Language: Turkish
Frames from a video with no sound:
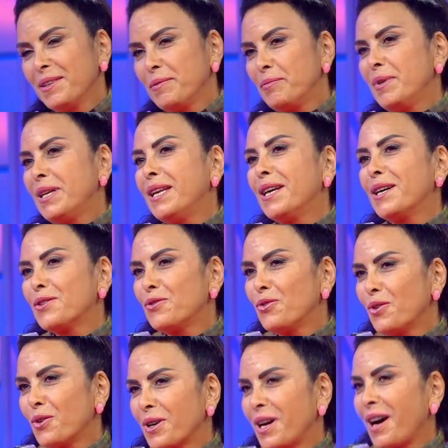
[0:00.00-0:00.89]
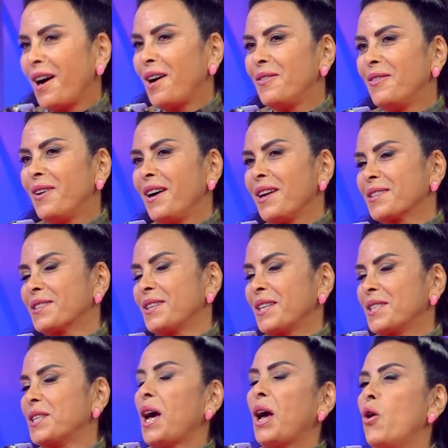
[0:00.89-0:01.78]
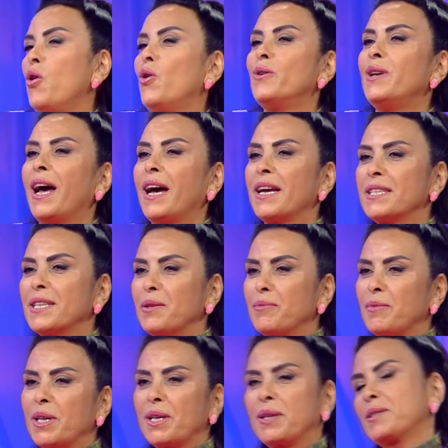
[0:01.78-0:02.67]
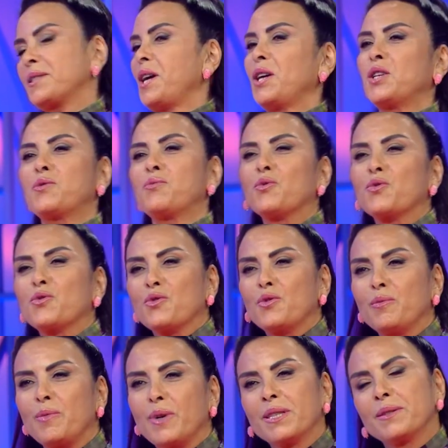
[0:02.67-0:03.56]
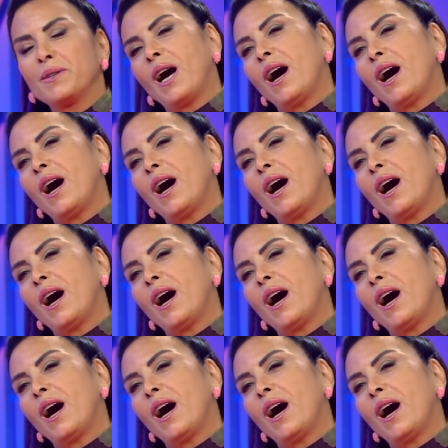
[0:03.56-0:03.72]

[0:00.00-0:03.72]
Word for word: Milano kahvaltı, e, öğlen yemeği saç bozulmadı.